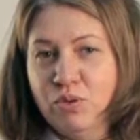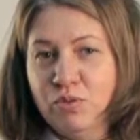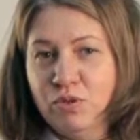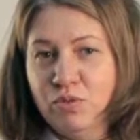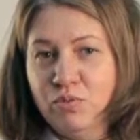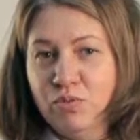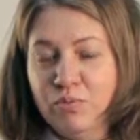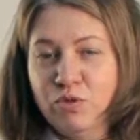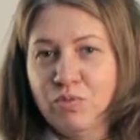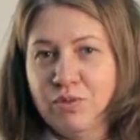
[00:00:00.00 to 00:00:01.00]
ко всему, я,
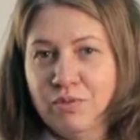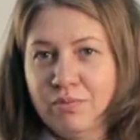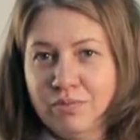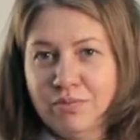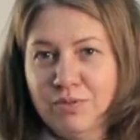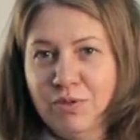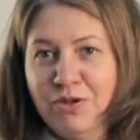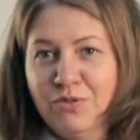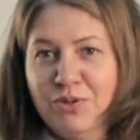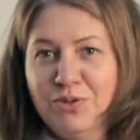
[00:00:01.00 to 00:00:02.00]
может быть, там
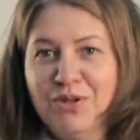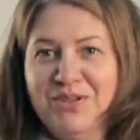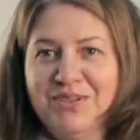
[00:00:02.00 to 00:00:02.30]
забегаю вперед.